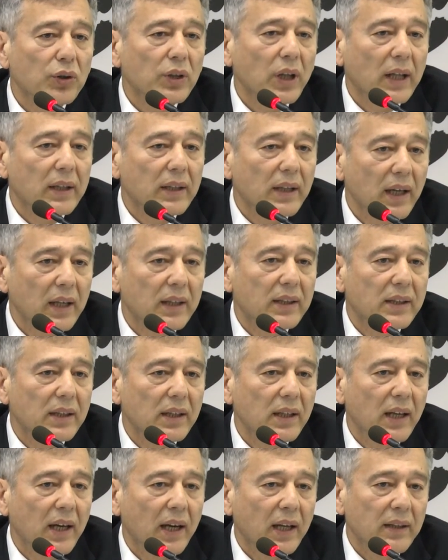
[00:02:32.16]
Buradan
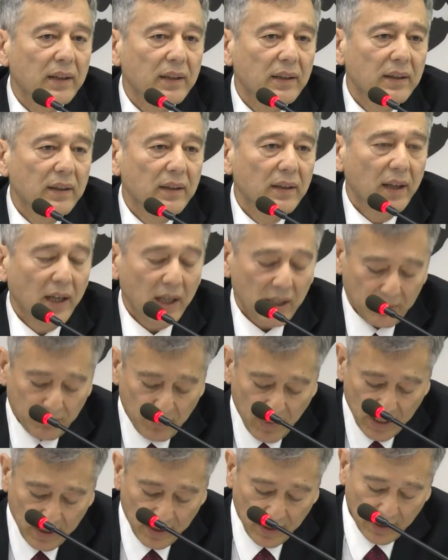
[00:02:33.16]
etkileyen
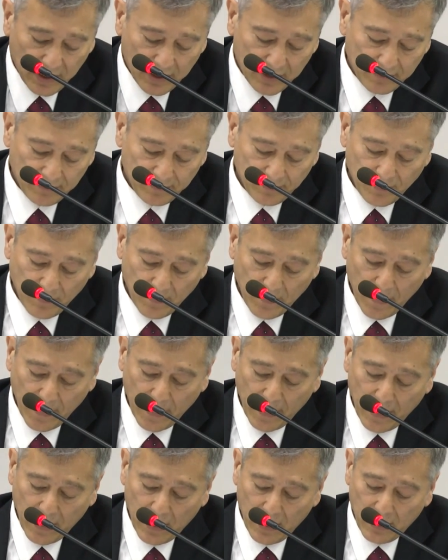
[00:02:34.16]
etmenler.
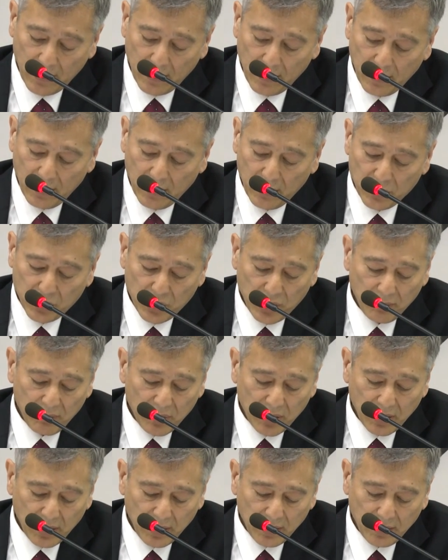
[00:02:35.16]

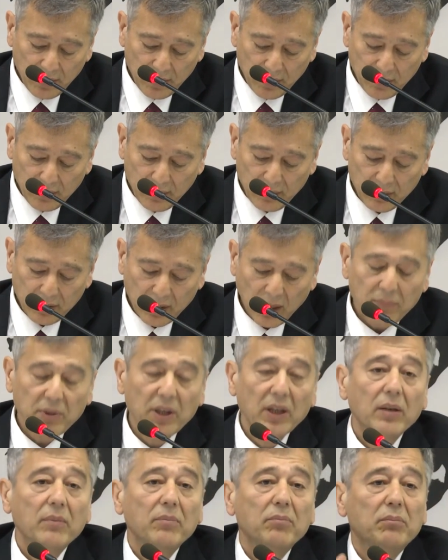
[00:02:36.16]
Şimdi
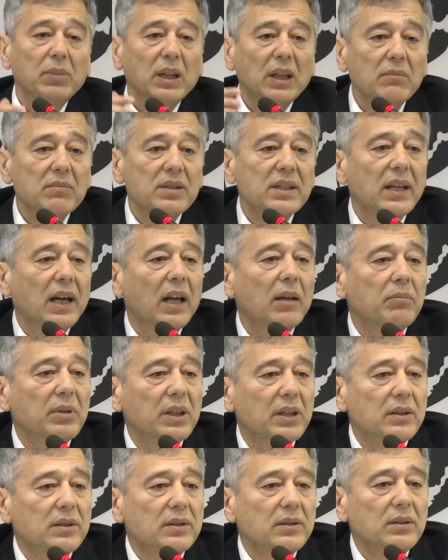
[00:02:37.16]
tabii bilimsel
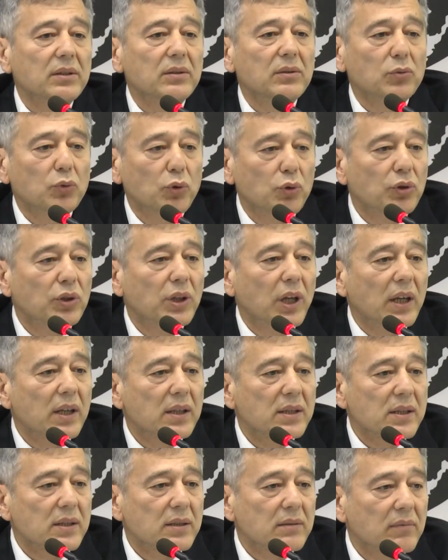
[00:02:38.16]
bir
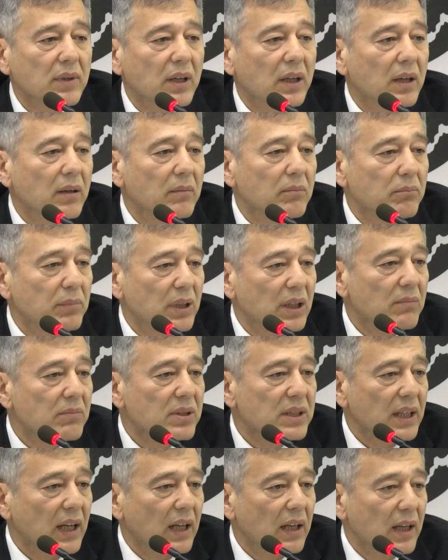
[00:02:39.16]
gündeyiz ve
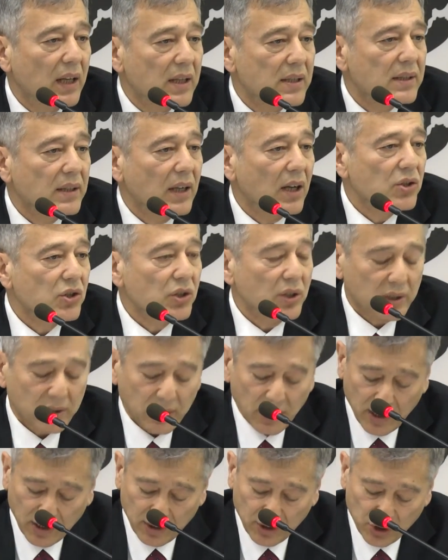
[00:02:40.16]
bilimsel
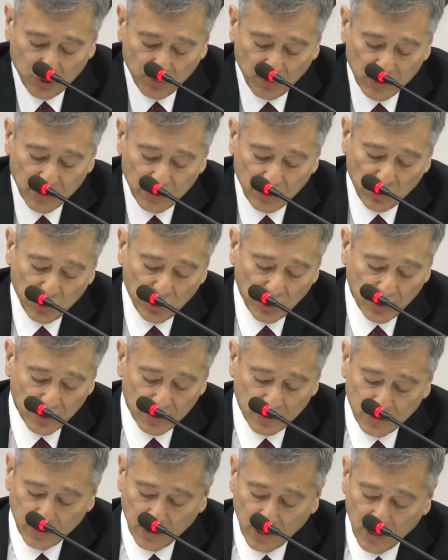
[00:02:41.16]
eczacılık tartışması
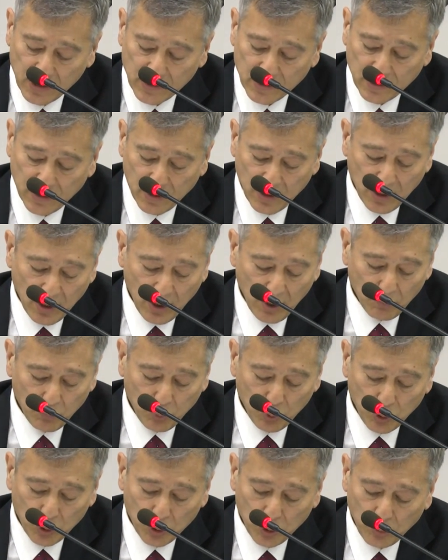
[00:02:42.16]
içerisindeyiz.
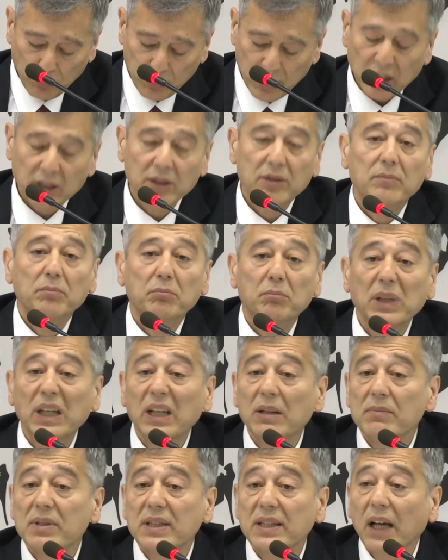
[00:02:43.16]
Bunu bir
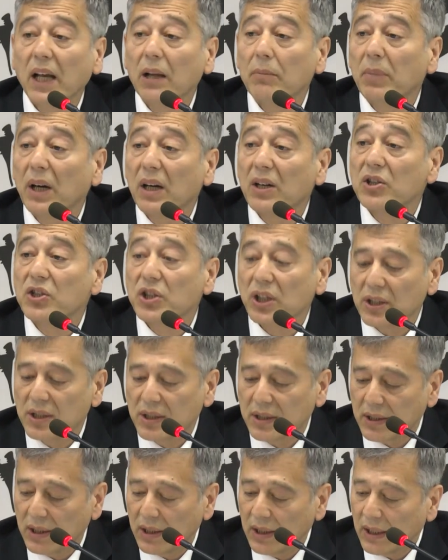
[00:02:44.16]
bilimsel bakış
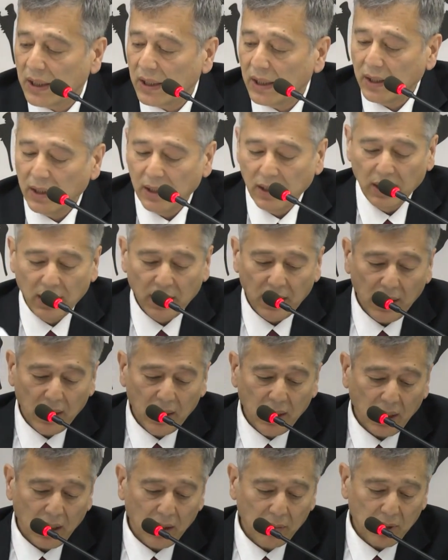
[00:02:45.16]
açısıyla
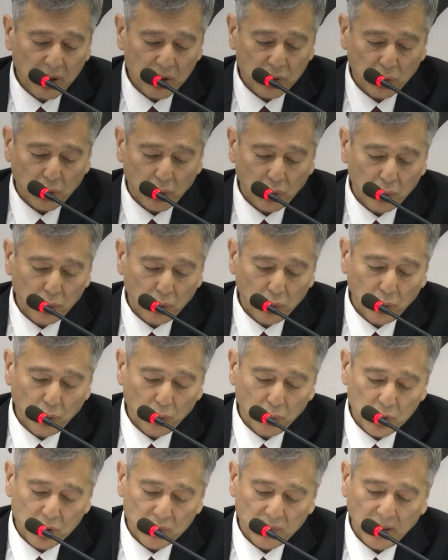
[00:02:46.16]
ele alma
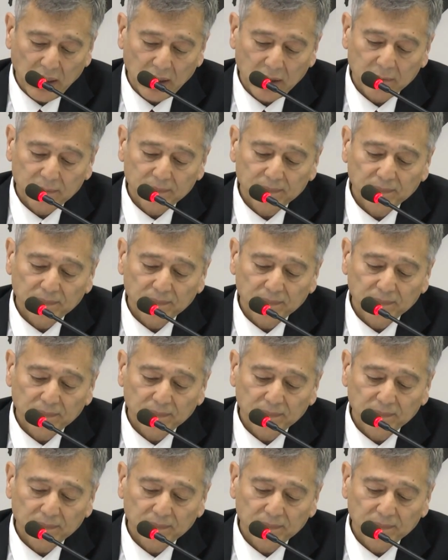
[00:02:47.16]
zorunluluğumuz var.